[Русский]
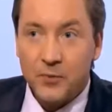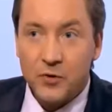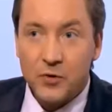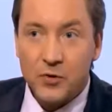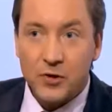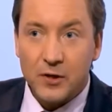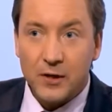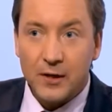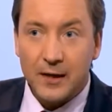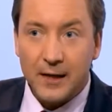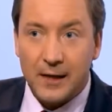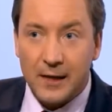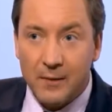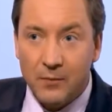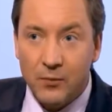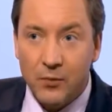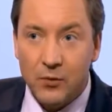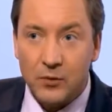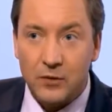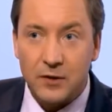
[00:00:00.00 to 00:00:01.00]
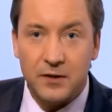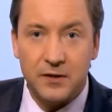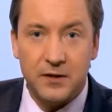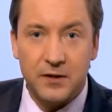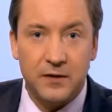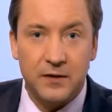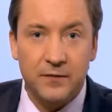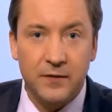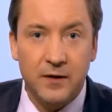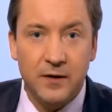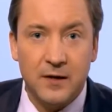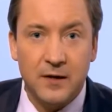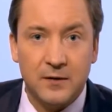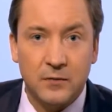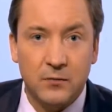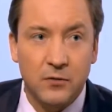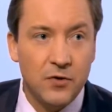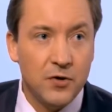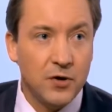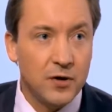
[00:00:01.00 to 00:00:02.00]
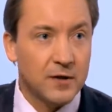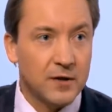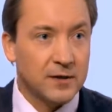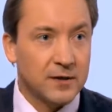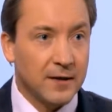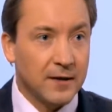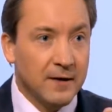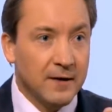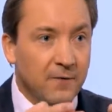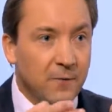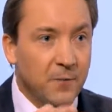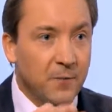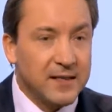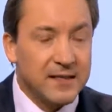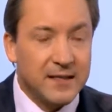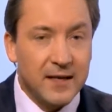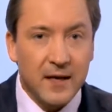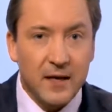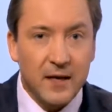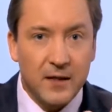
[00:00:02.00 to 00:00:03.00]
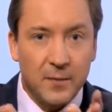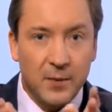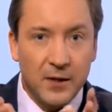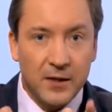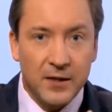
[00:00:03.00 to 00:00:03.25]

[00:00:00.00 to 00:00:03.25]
потому что работа сетевика заключается в постоянной